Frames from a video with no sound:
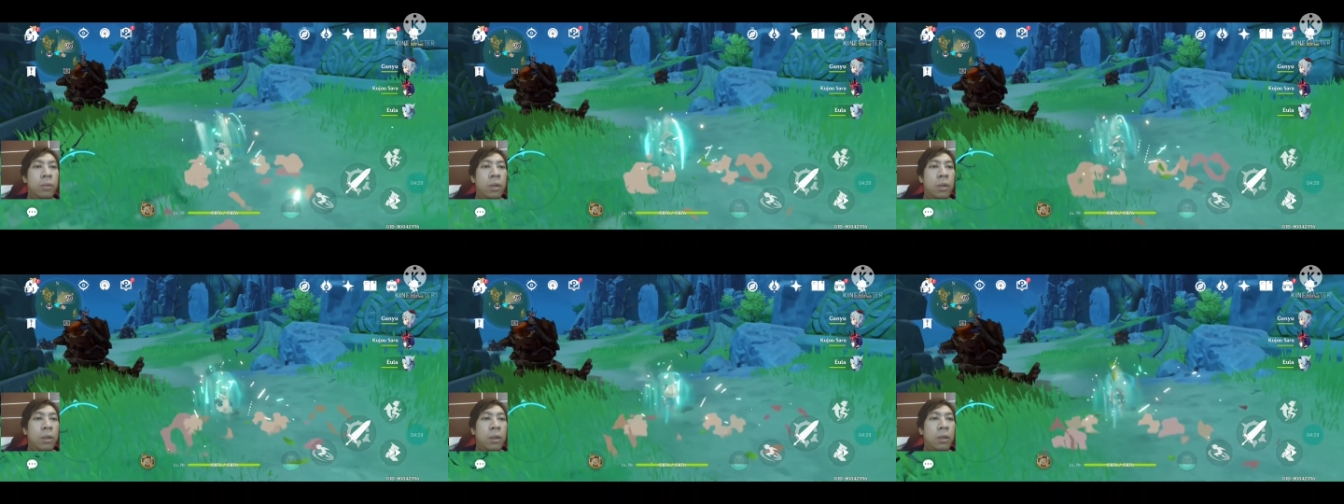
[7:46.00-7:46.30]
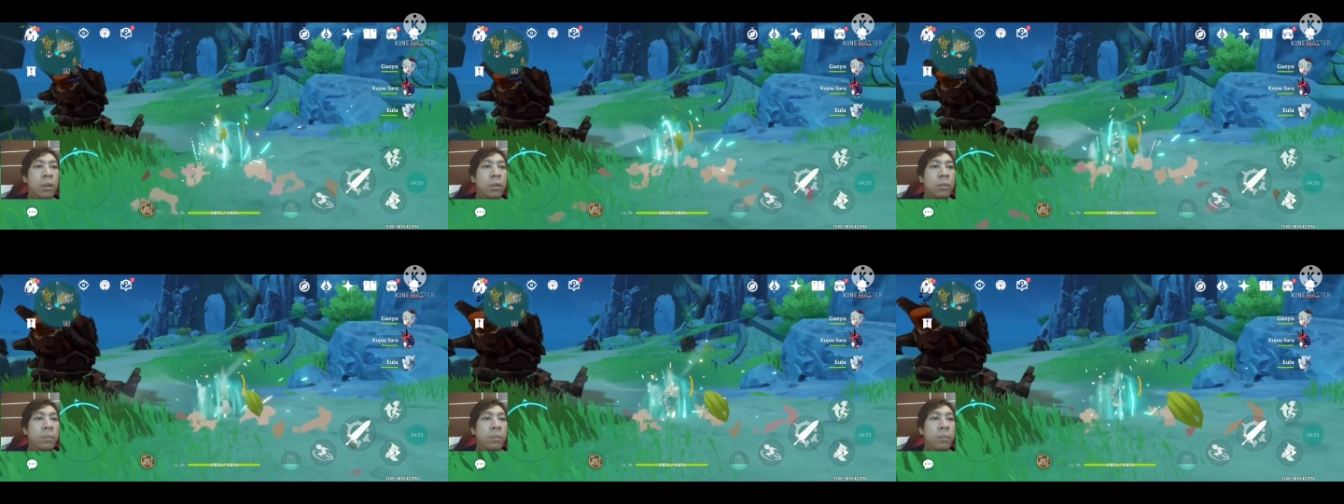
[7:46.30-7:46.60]
Semoga
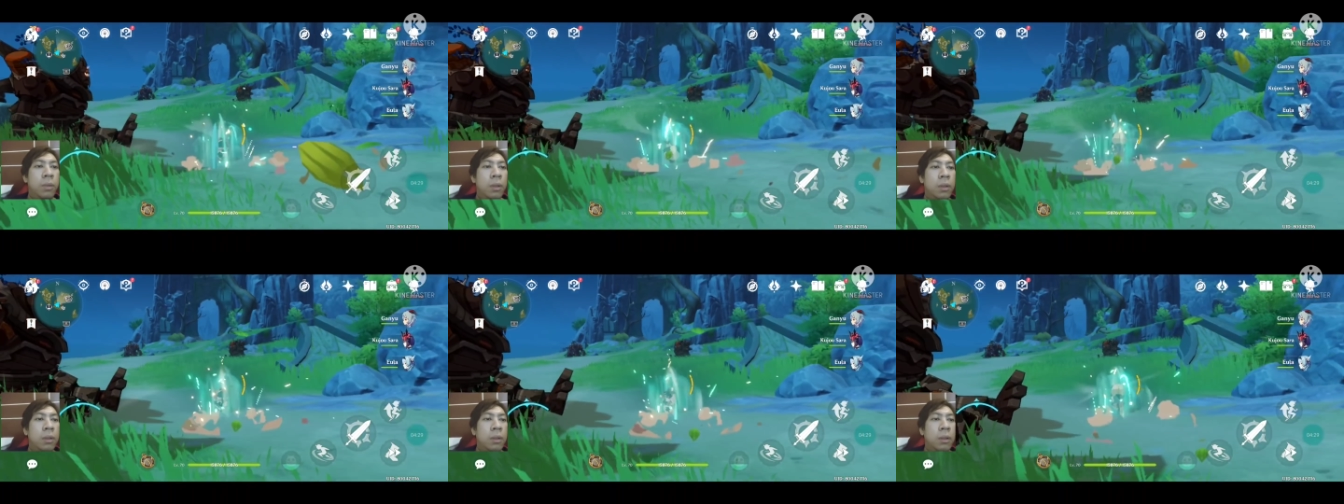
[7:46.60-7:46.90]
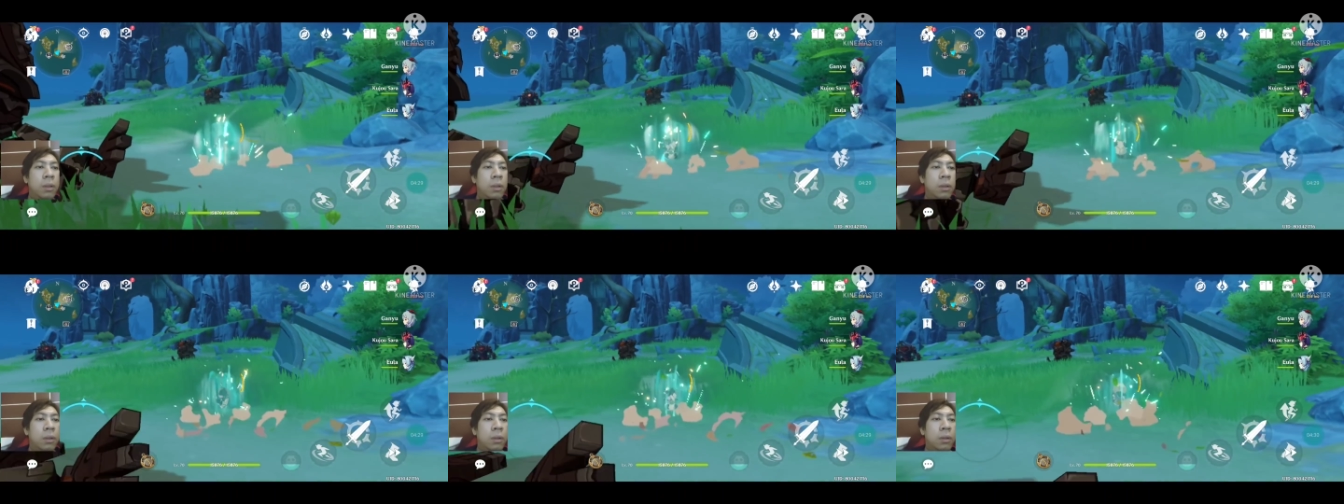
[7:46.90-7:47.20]
nggak hidup ya.
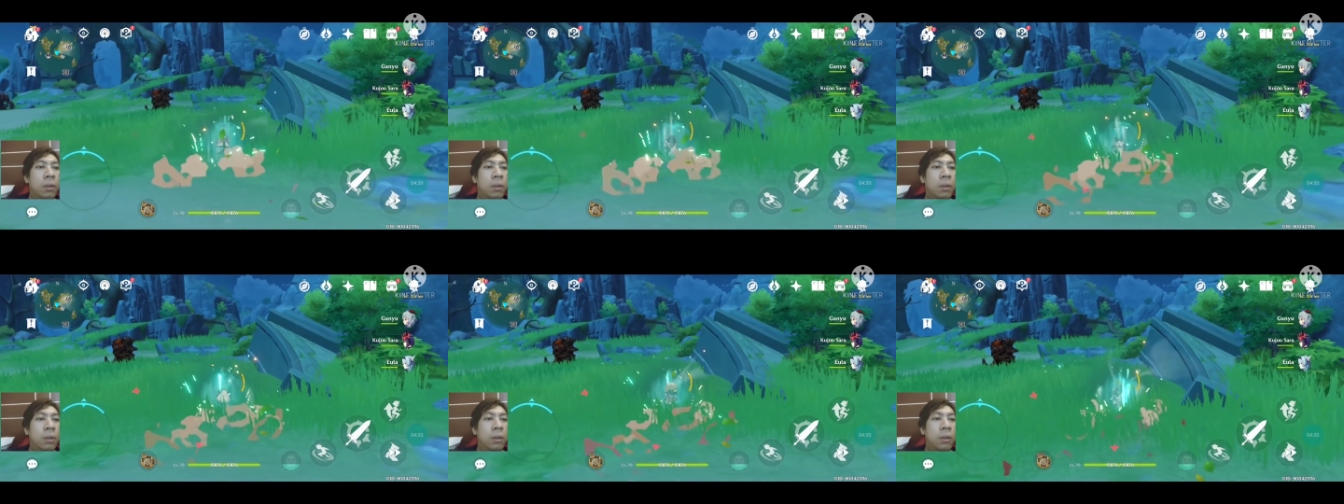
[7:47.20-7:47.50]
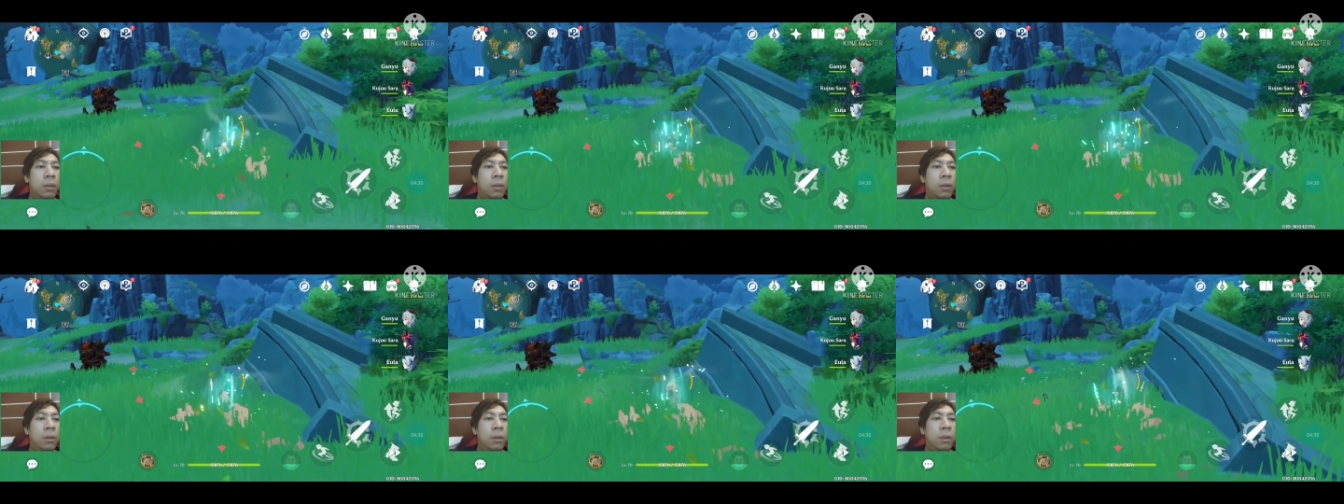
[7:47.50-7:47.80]

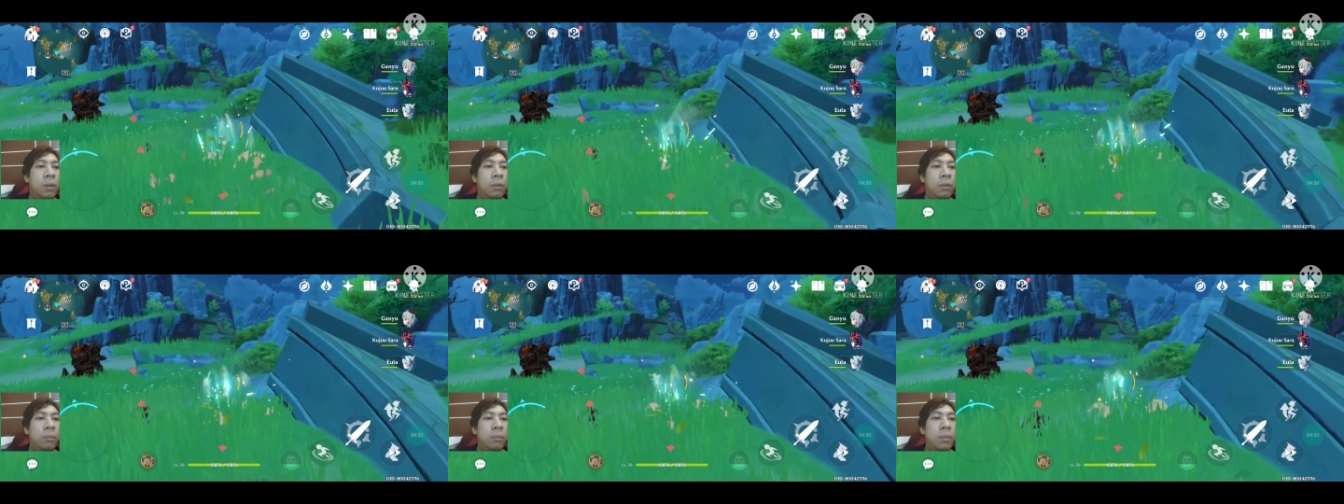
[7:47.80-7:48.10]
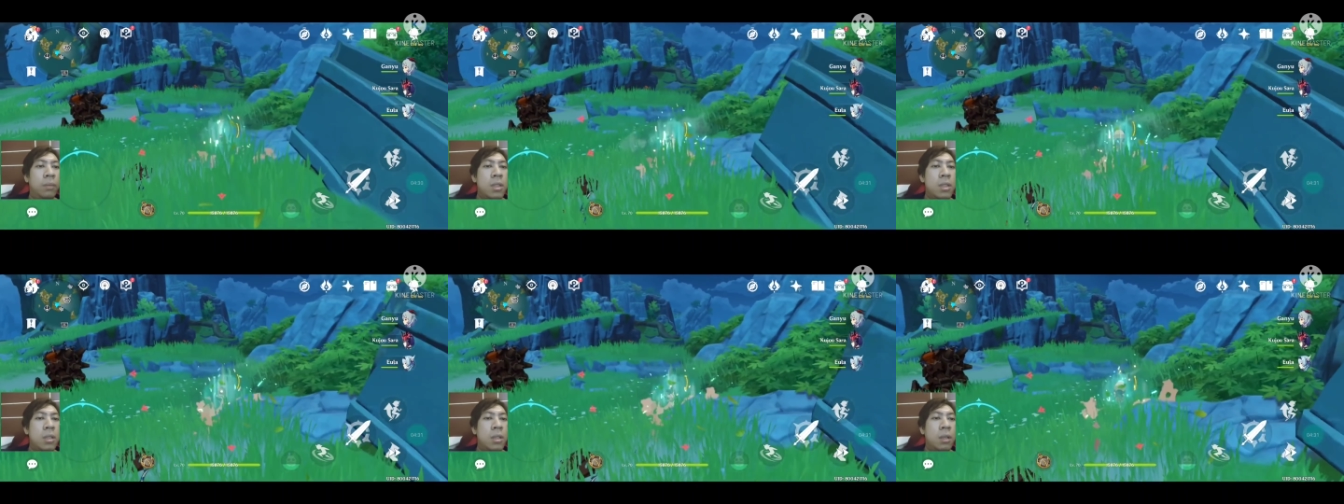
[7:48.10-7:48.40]

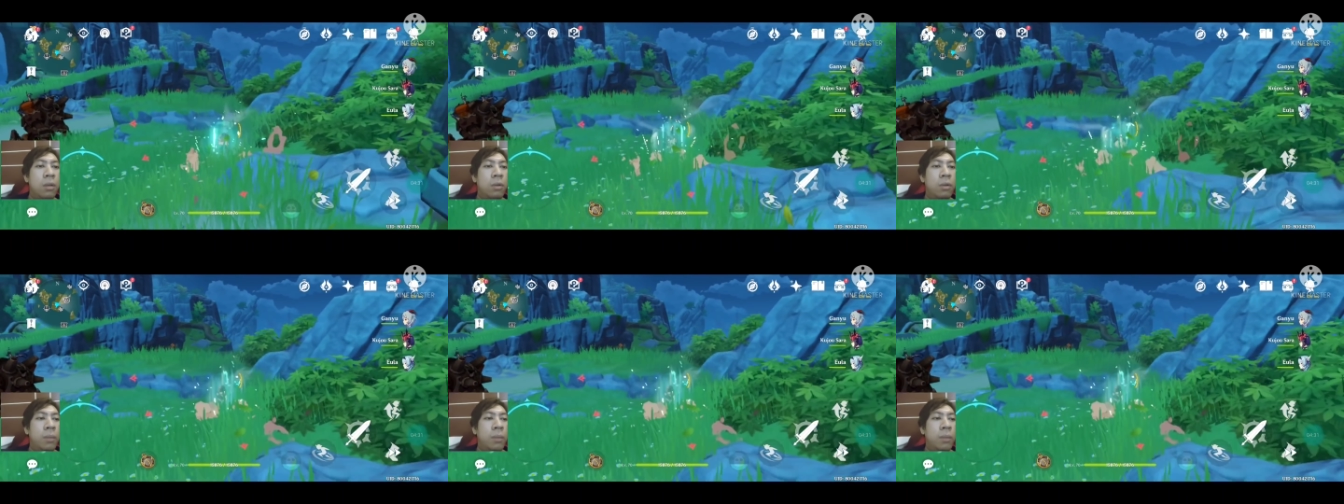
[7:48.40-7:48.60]
Misi